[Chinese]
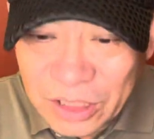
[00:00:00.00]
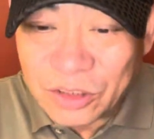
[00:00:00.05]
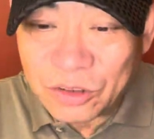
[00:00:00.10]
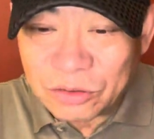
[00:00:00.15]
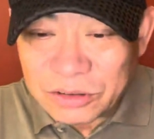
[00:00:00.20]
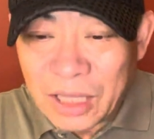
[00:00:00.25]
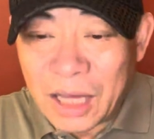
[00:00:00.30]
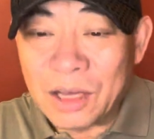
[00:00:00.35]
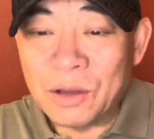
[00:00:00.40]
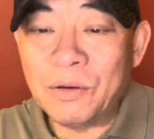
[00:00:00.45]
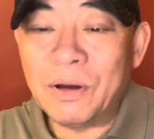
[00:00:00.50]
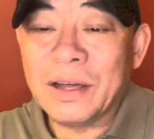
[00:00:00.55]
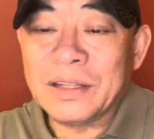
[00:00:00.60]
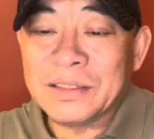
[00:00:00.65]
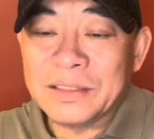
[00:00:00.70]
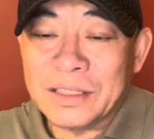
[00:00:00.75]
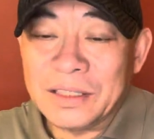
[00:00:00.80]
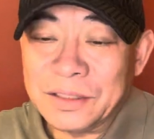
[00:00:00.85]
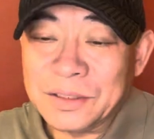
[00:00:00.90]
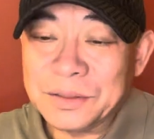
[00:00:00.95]
种大院
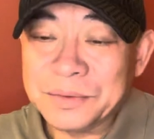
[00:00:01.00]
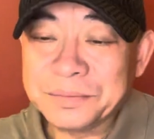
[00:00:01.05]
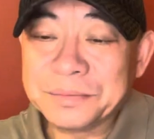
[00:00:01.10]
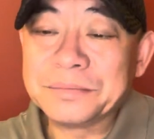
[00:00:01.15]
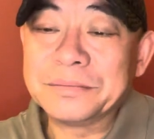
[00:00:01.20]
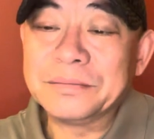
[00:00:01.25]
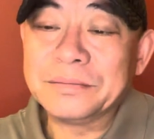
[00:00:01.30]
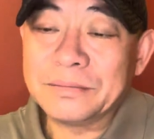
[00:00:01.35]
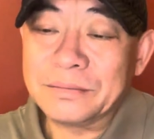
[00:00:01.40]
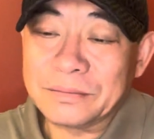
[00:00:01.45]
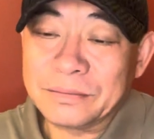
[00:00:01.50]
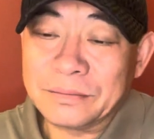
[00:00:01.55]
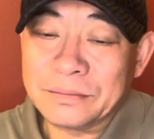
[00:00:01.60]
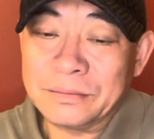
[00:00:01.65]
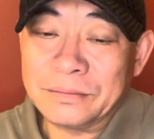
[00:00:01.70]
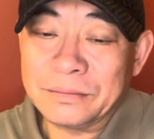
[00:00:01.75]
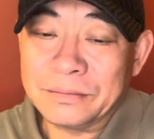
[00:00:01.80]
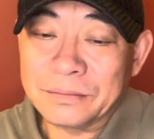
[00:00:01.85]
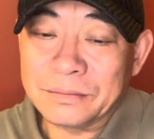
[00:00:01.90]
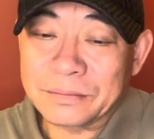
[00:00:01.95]
子里头，
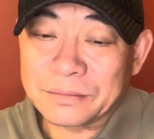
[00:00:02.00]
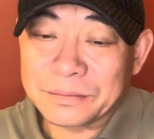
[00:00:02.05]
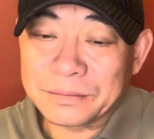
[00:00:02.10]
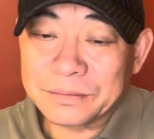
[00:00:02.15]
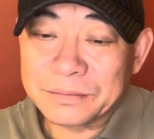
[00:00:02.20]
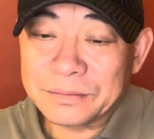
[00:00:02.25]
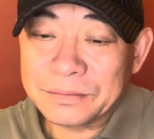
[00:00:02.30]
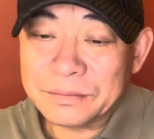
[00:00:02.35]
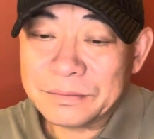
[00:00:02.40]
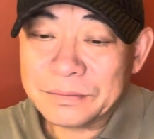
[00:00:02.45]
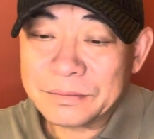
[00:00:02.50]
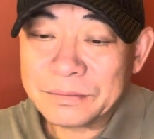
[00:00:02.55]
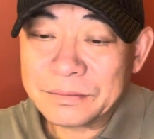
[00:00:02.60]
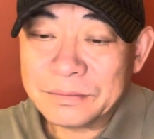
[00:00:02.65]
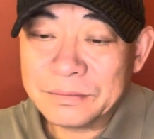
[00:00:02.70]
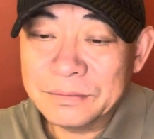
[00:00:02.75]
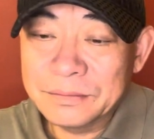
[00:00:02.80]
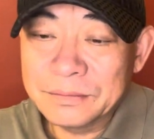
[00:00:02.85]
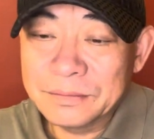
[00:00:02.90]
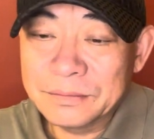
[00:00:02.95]
嗯
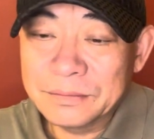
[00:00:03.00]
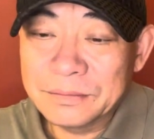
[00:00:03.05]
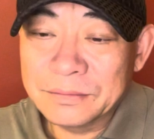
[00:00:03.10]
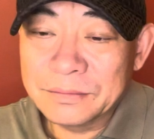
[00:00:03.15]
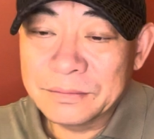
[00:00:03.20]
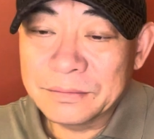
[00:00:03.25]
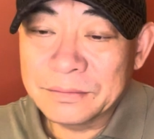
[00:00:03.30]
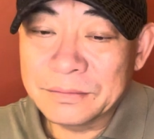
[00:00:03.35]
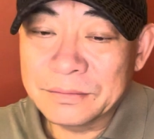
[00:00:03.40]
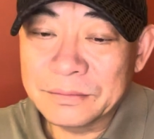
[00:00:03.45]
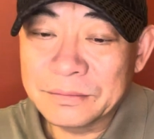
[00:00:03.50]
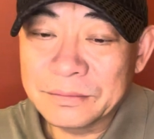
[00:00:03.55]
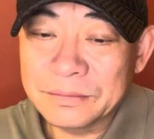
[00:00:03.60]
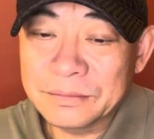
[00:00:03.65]
啊，